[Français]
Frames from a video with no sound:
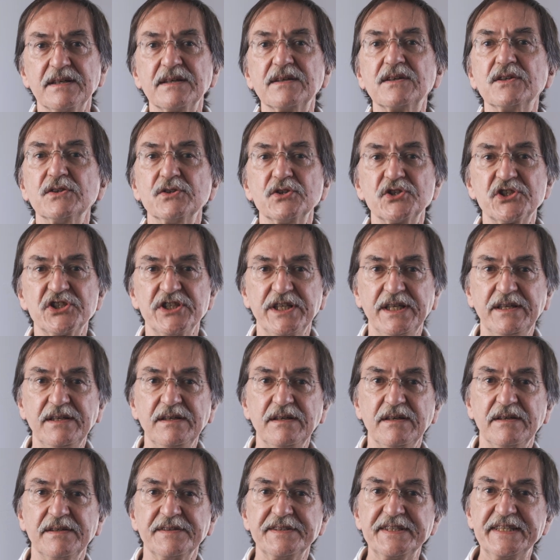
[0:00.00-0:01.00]
que
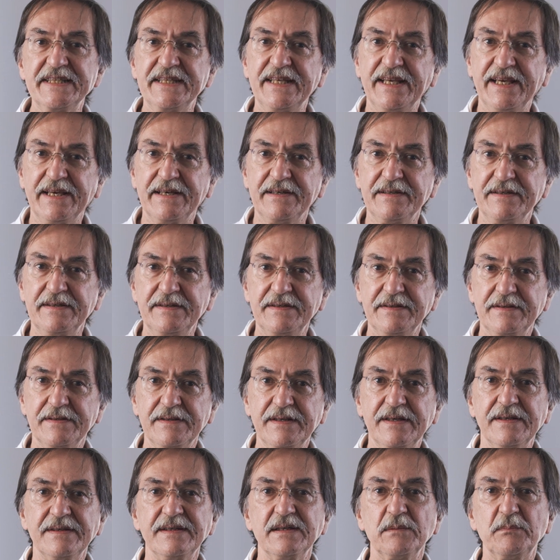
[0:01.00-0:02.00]
chez un tiers
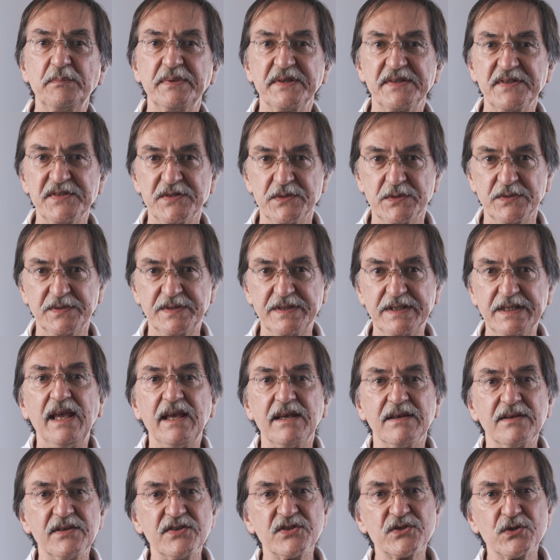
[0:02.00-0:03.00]
des personnes,
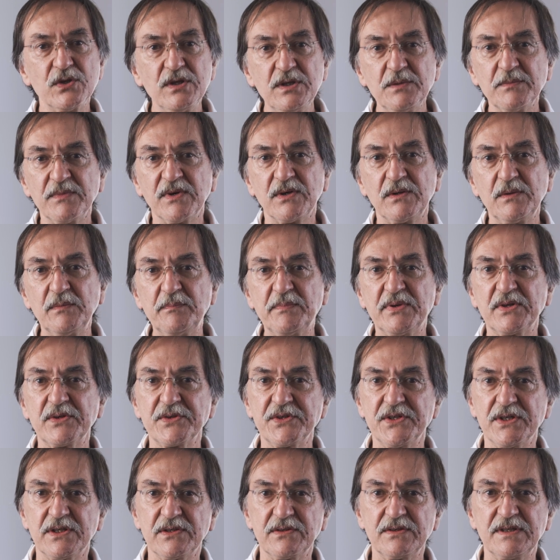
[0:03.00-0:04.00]
et seulement
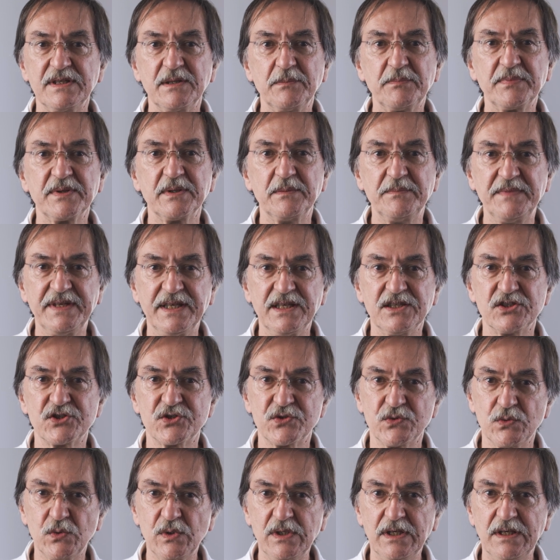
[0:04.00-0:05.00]
pendant les premiers
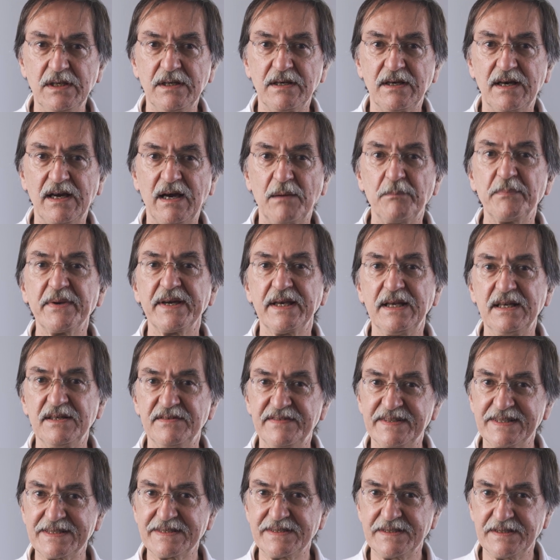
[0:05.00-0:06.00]
jours après la
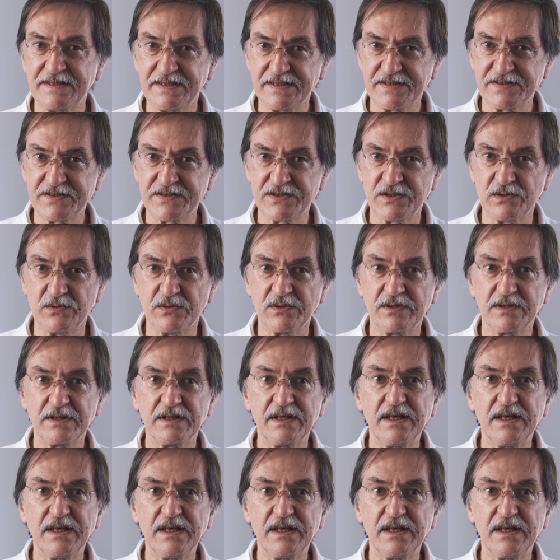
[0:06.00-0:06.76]
vaccination.